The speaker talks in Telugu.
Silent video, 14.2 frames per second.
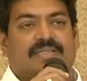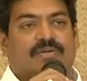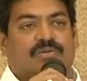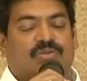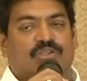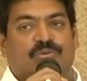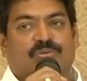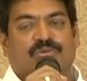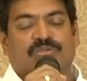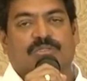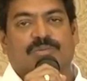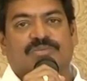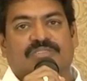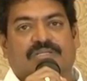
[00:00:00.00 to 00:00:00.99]
నా హృదయపూర్వక
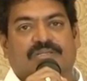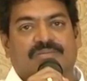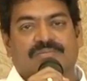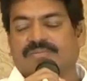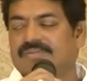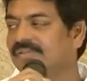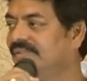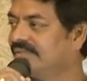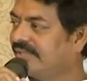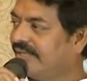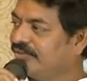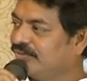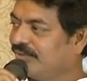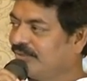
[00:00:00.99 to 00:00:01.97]
నమస్కారాలు
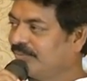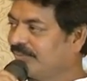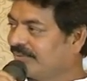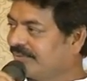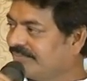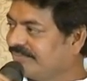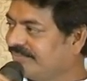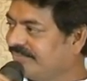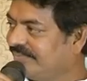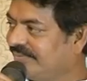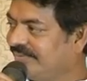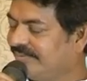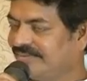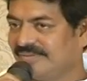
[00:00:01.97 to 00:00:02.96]
థ్యాంక్ యూ నాగో గారు
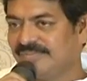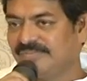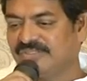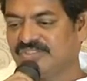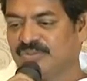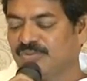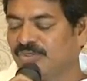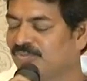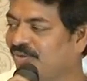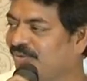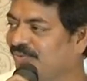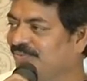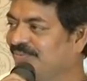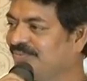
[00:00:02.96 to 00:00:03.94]
మీ సపోర్ట్
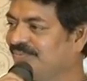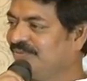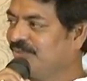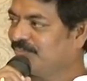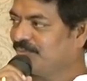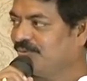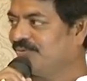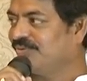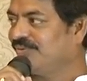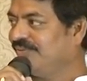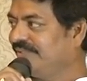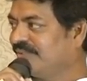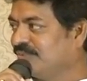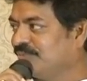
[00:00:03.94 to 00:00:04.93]
మాకు ఎప్పుడూ
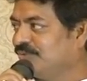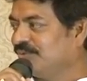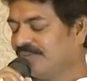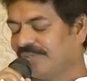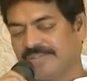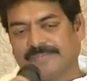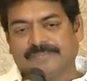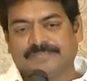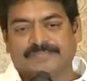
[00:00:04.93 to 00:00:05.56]
ఉంటుంది ఇంతకుముందు కూడా